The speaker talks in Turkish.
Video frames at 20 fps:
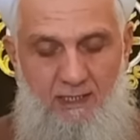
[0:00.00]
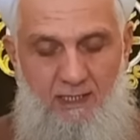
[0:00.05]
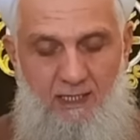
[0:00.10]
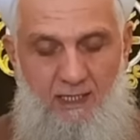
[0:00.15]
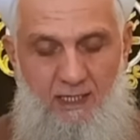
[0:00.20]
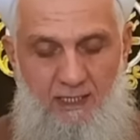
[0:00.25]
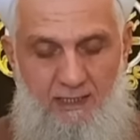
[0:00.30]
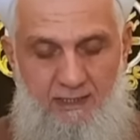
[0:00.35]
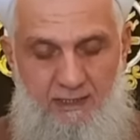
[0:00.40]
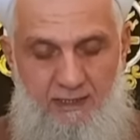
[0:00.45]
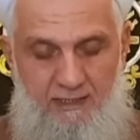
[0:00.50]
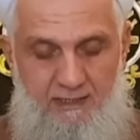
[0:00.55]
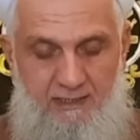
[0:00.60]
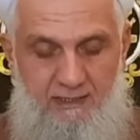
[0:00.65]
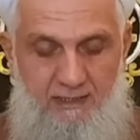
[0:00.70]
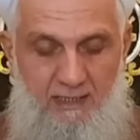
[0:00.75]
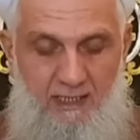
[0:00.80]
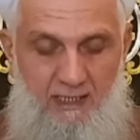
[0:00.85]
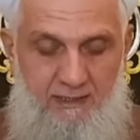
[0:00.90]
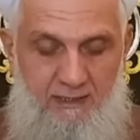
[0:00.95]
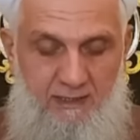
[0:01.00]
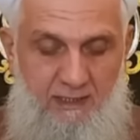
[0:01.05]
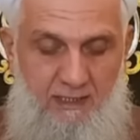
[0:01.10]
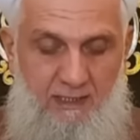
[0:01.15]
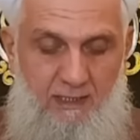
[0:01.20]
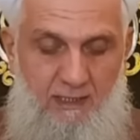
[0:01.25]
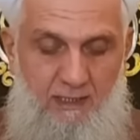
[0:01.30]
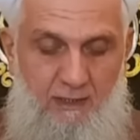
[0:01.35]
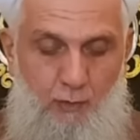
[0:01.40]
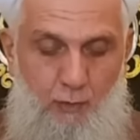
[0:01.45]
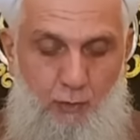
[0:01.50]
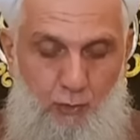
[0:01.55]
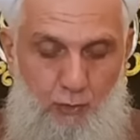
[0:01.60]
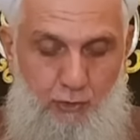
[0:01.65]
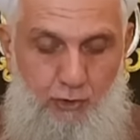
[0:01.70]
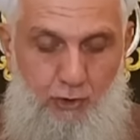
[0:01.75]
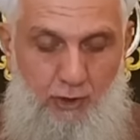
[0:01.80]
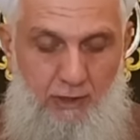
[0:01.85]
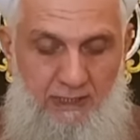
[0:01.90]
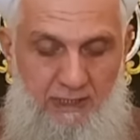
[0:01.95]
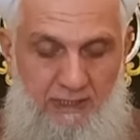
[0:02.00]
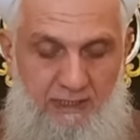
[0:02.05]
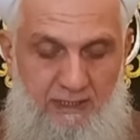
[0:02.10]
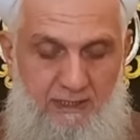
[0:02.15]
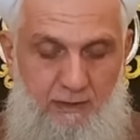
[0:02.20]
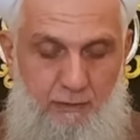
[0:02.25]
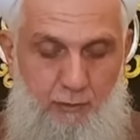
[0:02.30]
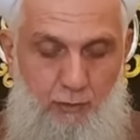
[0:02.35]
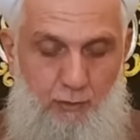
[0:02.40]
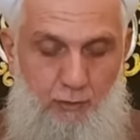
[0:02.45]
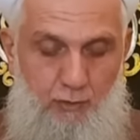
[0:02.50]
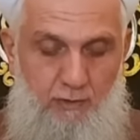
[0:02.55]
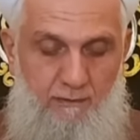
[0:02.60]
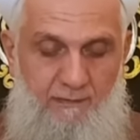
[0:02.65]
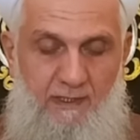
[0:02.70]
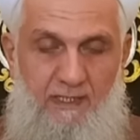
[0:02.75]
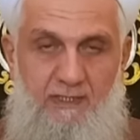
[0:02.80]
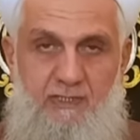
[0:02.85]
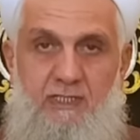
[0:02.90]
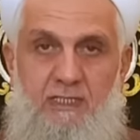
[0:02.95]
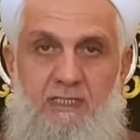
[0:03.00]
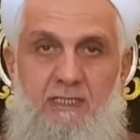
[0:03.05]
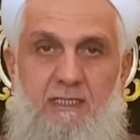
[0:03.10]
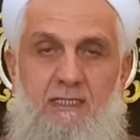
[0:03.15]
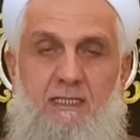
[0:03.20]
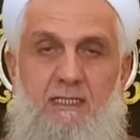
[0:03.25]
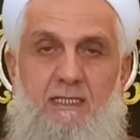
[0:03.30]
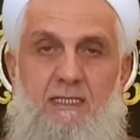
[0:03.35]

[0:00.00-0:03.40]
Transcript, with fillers: arkasından Kul söyle inde tulul fecri.